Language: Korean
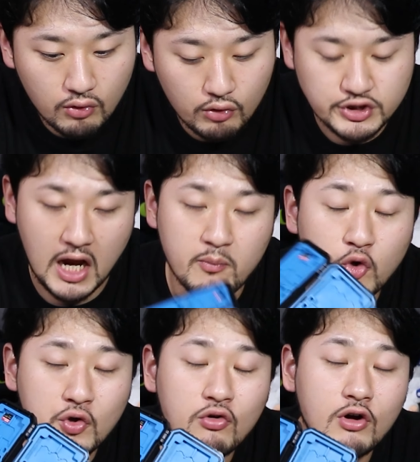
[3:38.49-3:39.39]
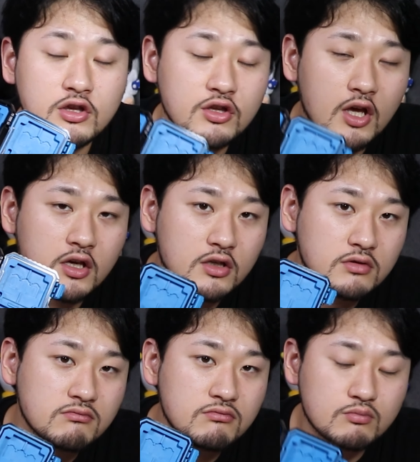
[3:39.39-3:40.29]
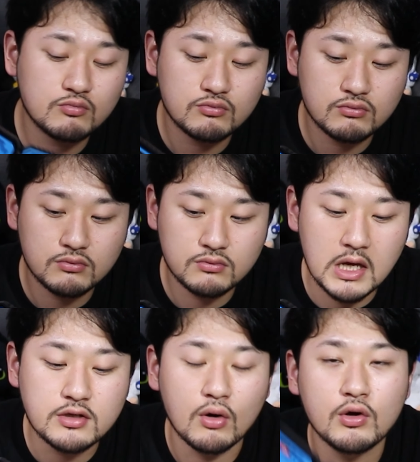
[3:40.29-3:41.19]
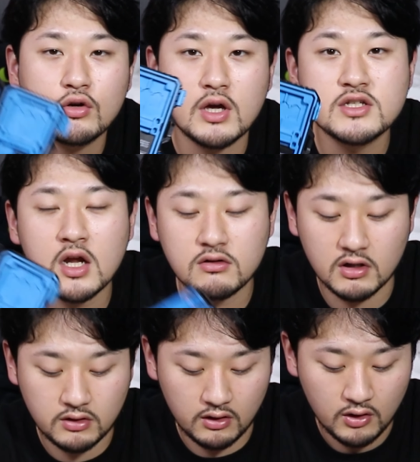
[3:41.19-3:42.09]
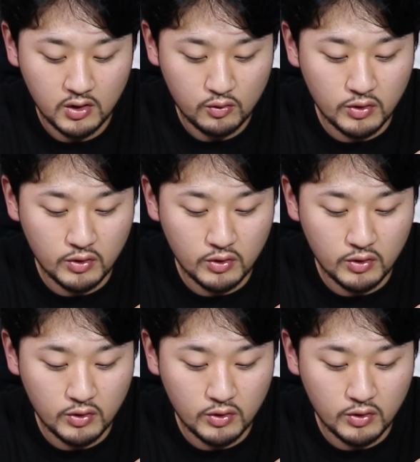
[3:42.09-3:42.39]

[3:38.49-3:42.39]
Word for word: 어, 잘못 온 것 같은데 돼서 이거 괜찮은 것 같아.